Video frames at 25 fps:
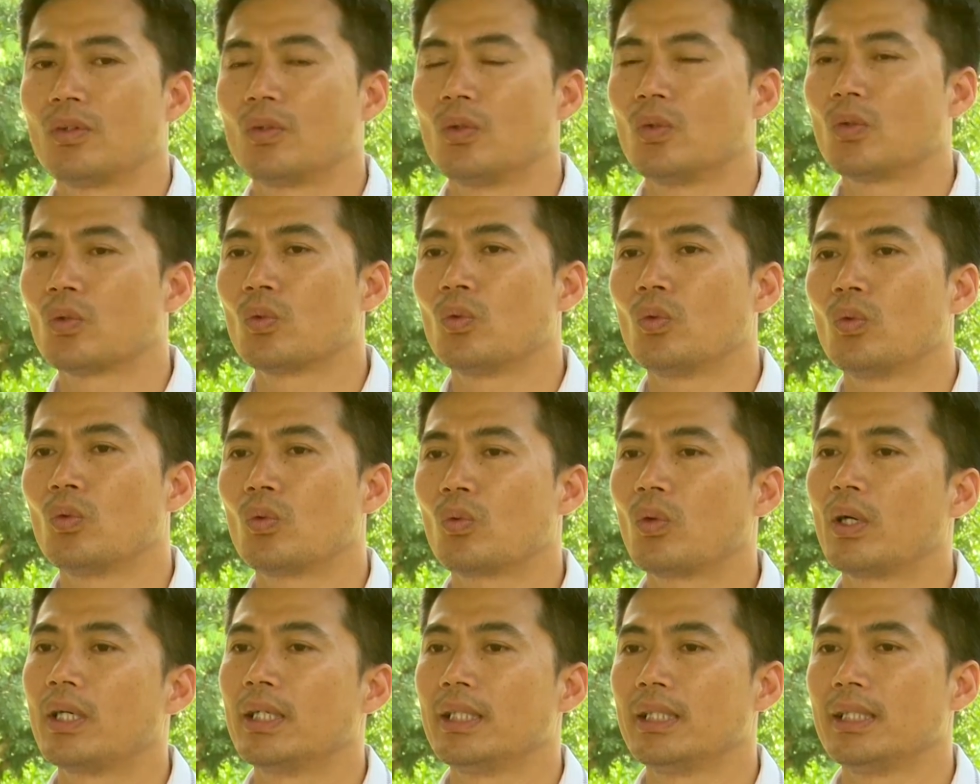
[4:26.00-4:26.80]
Đội ngũ
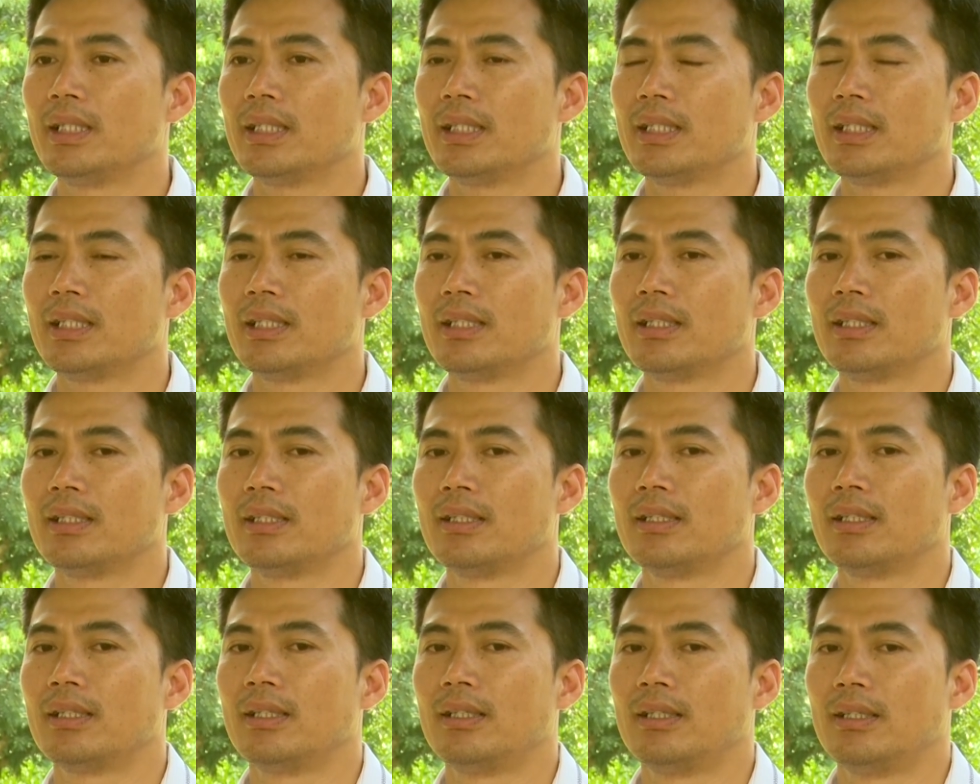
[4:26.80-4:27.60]
quản lý
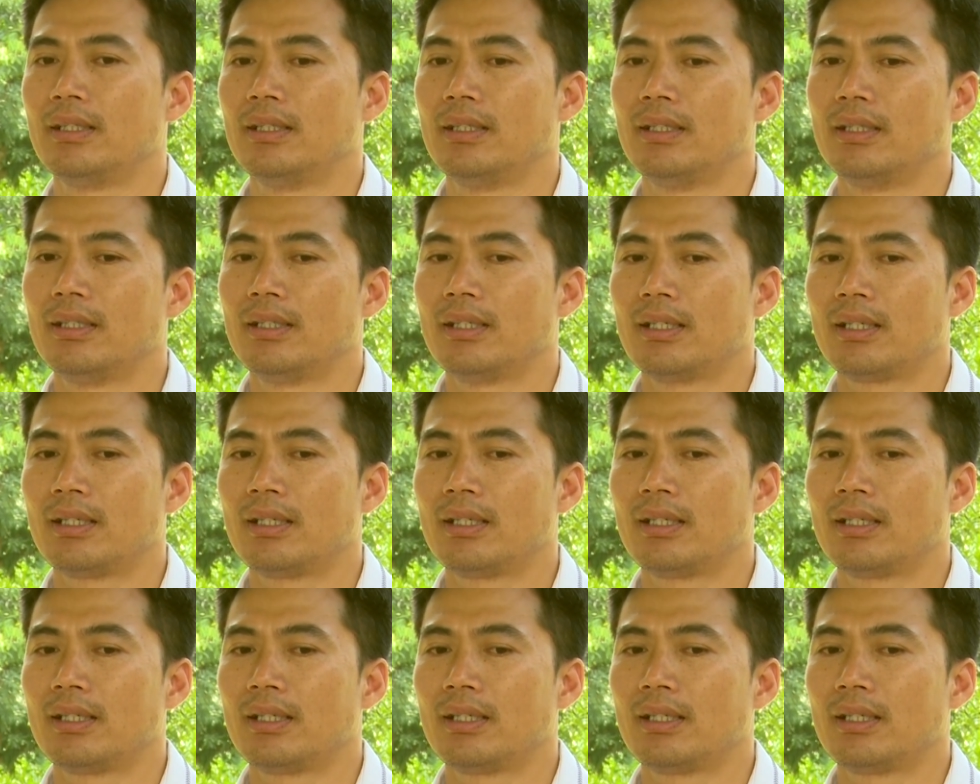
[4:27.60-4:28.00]
thì à,